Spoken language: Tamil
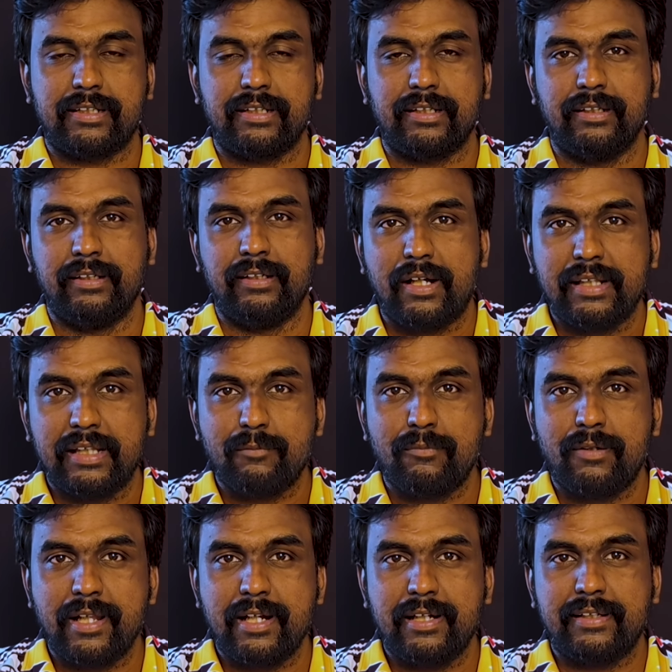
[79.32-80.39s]
இருக்குது அந்த
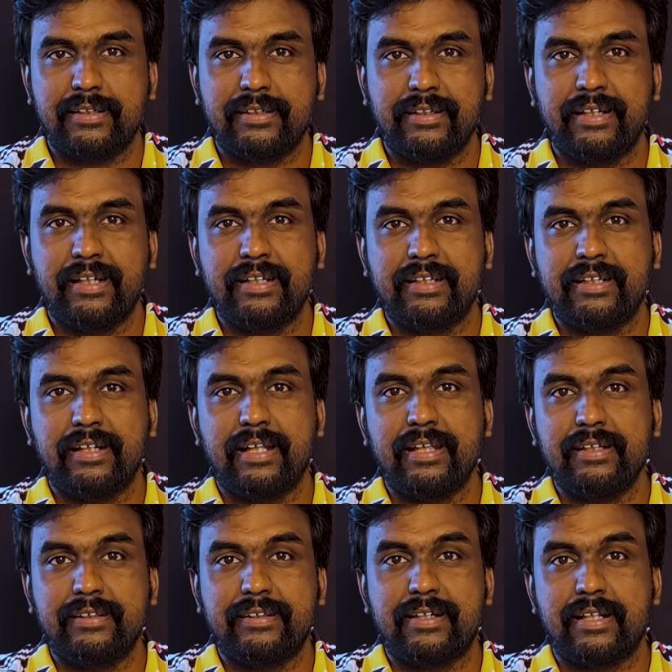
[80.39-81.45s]
மாநிலத்துக்கு எதுக்கு
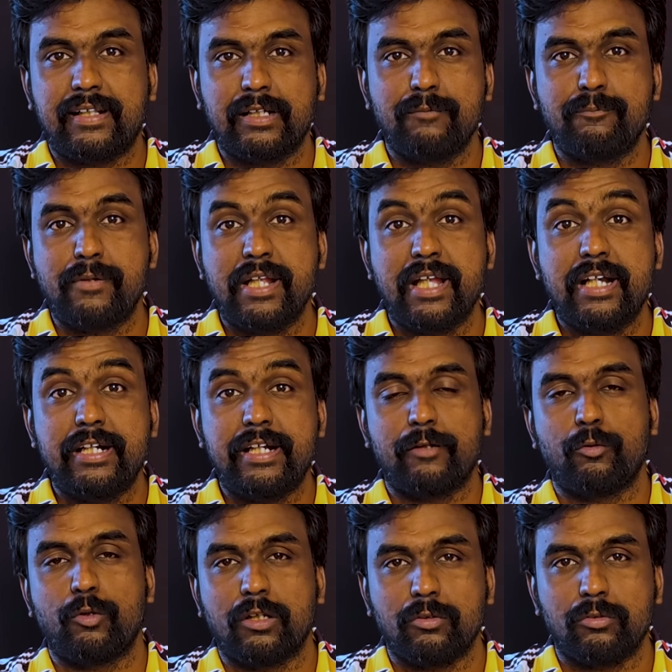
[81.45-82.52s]
எந்த திட்டத்துக்கு ப்ரியாரிட்டி
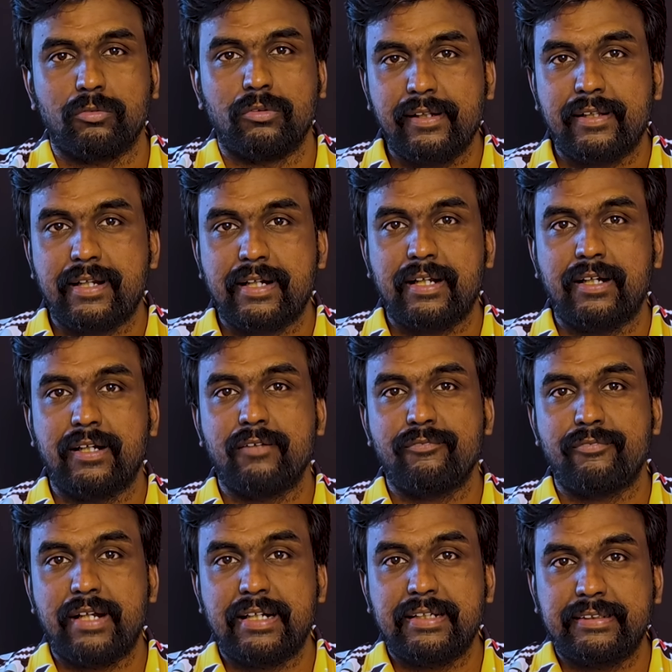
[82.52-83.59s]
கொடுக்கணும் அதற்கான
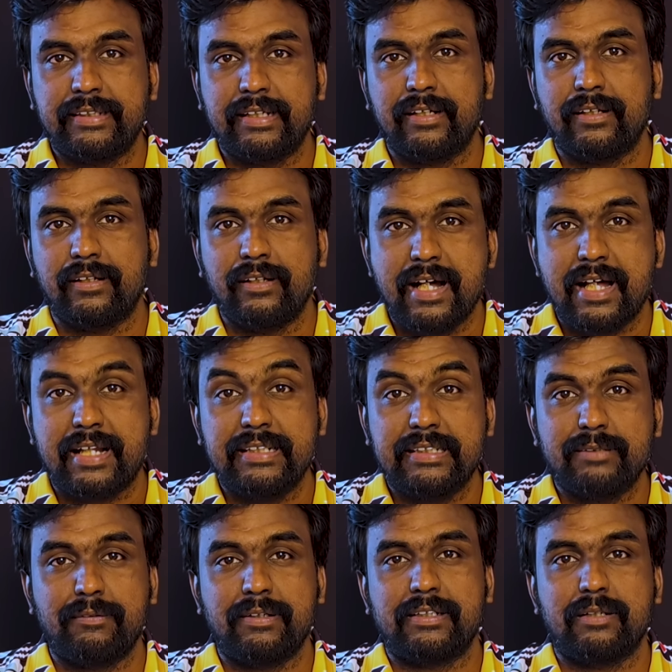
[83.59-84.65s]
ஃபினான்ஷியல்
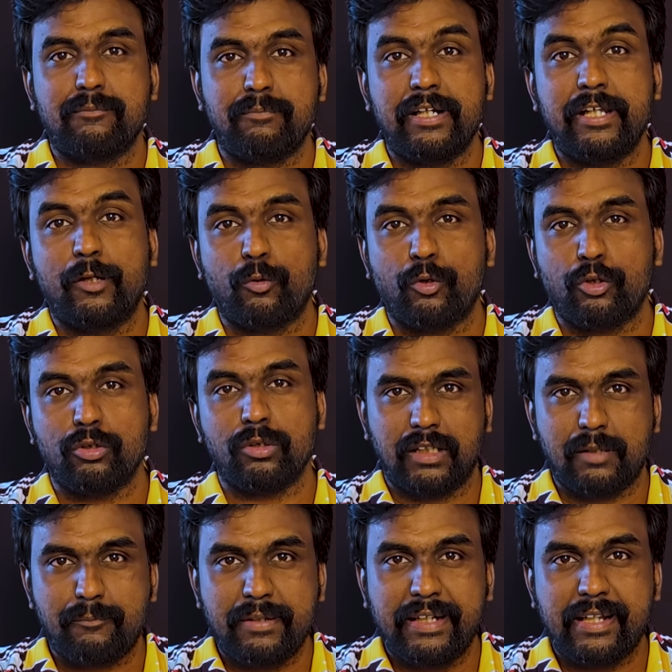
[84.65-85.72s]
அரேஞ்ச்மெண்ட்ஸை பண்ணி கொடுக்கணும்
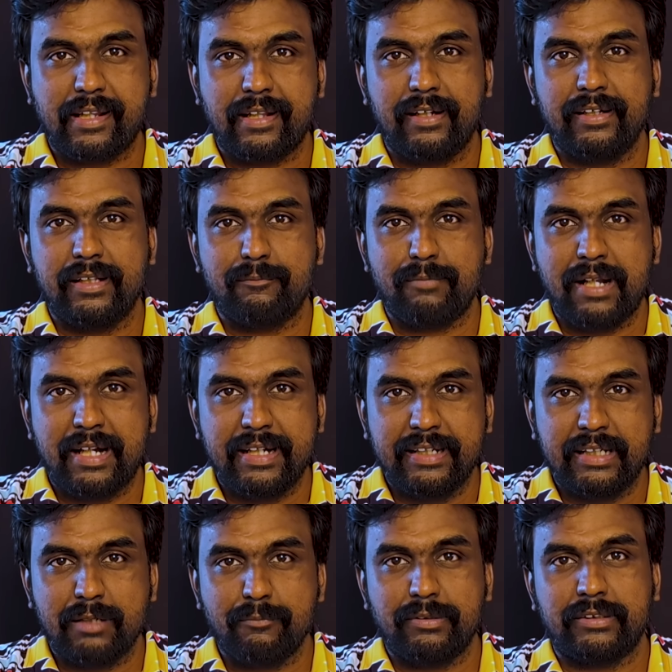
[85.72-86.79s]
அப்படிங்கிறதெல்லாம் இந்த
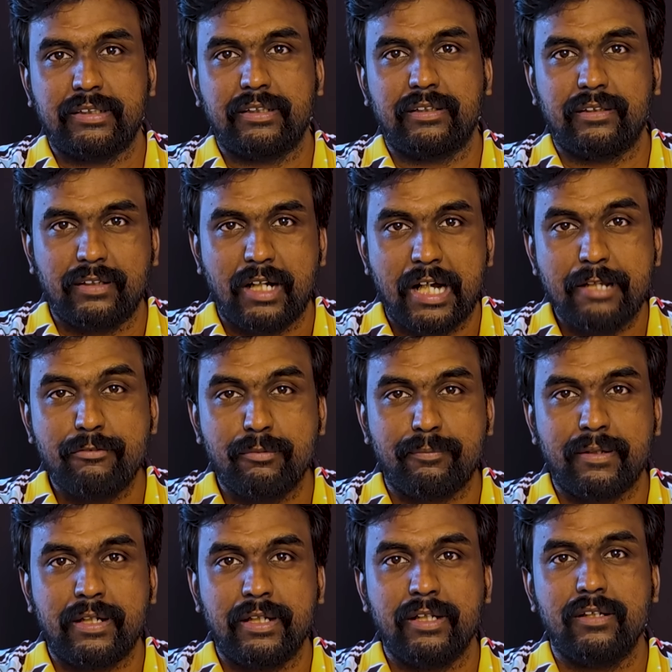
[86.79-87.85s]
பிளானிங் கமிஷன் ஆய்வு
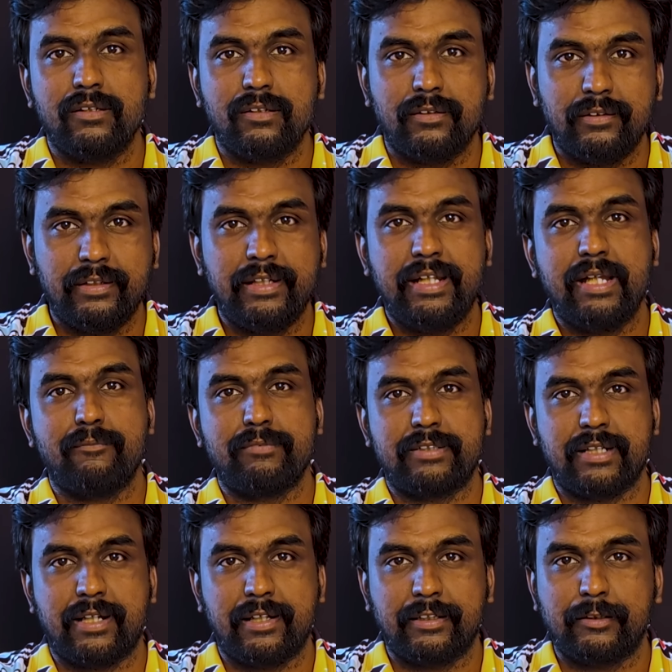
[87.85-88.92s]
பண்ணி நிதி
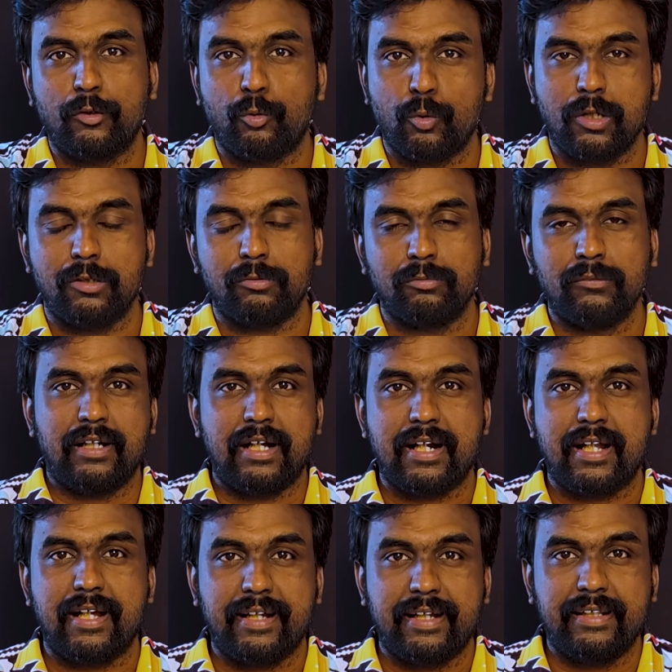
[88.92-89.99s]
அமைச்சகத்துக்கு கொடுக்கும்
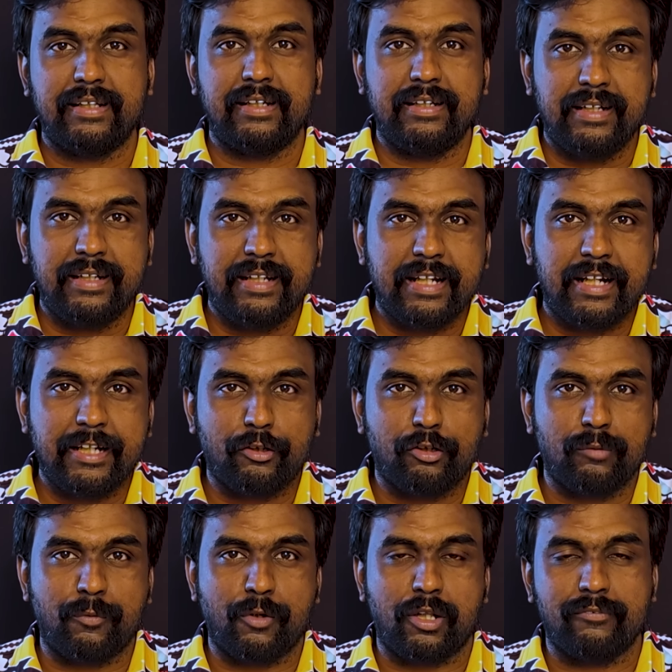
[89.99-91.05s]
ஆனால் இந்த நிதி
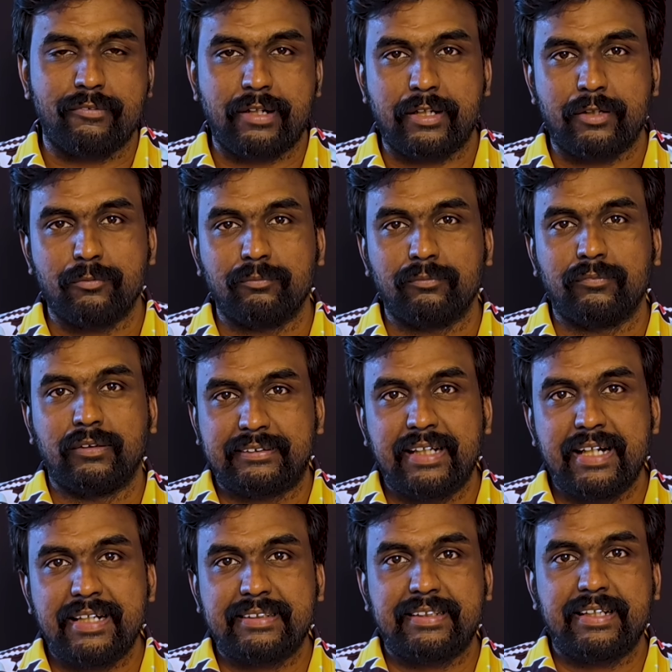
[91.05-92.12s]
ஆயோக்கை பொறுத்த வரைக்கும்
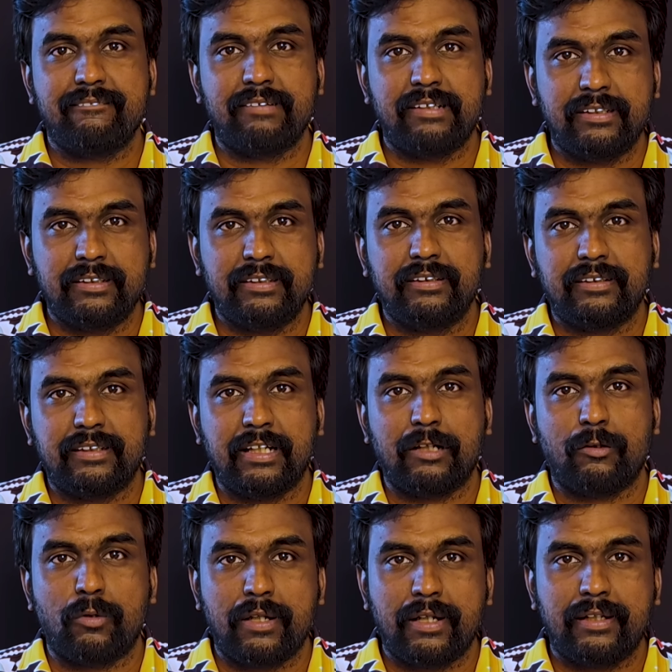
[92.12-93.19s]
ஸ்டேட்ஸே வந்து
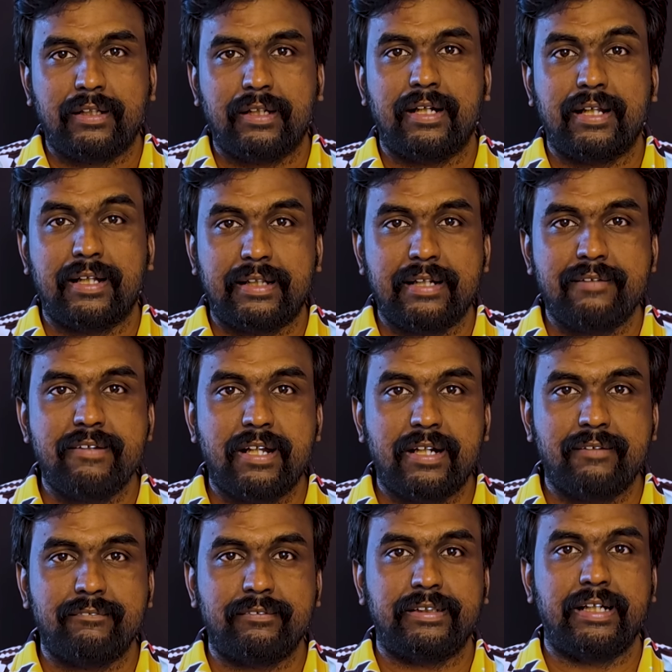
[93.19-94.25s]
தங்களோட தங்களுக்கு தேவையான
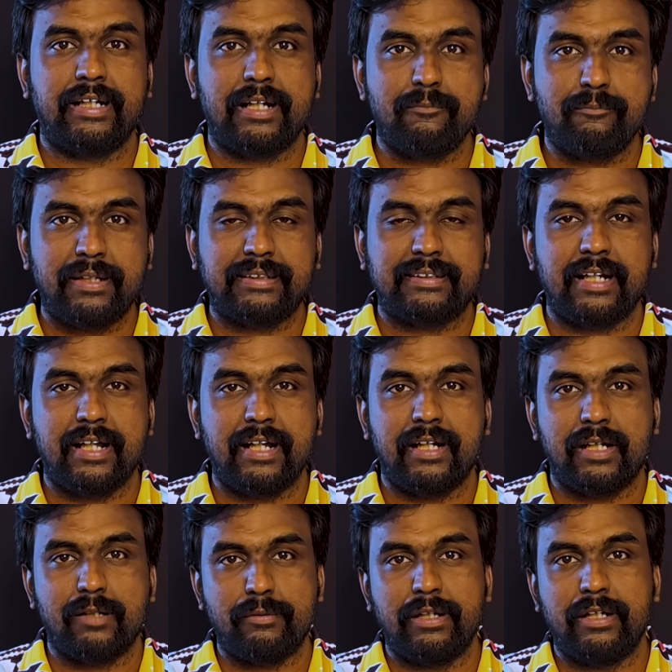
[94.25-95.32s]
விஷயங்களை பேசலாம்
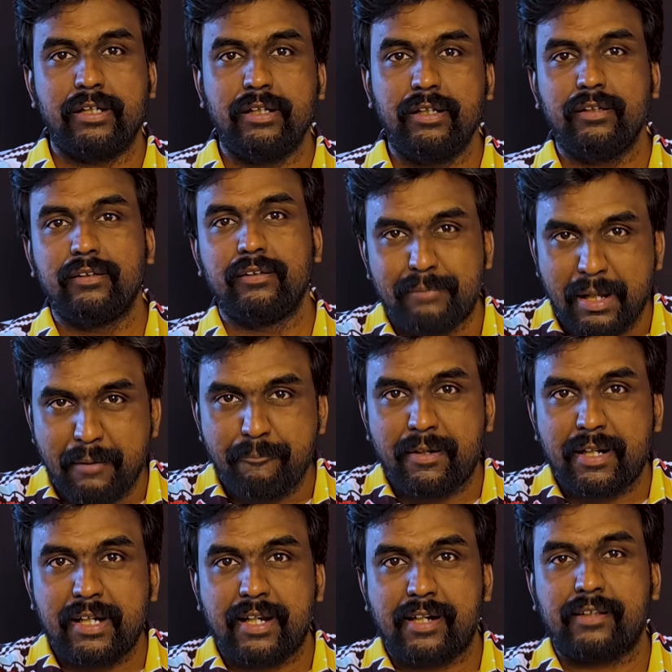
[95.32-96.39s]
அப்படின்னு
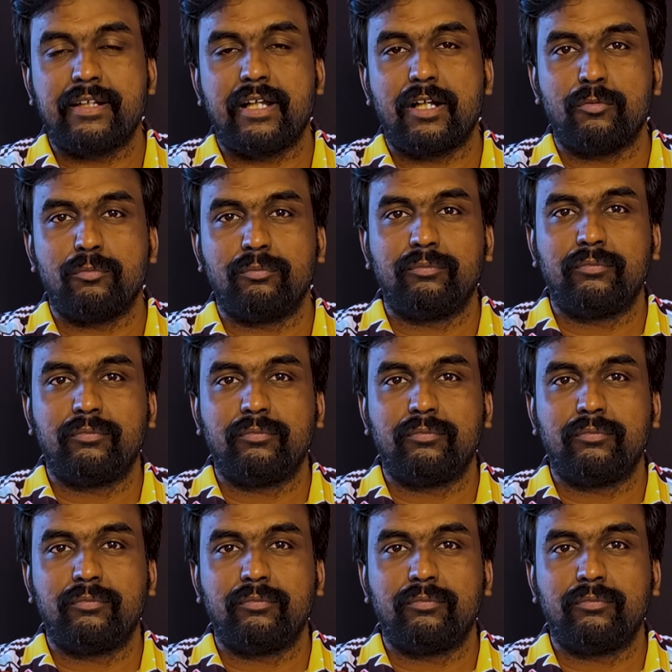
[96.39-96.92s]
பேப்பரில் இருந்தாலும்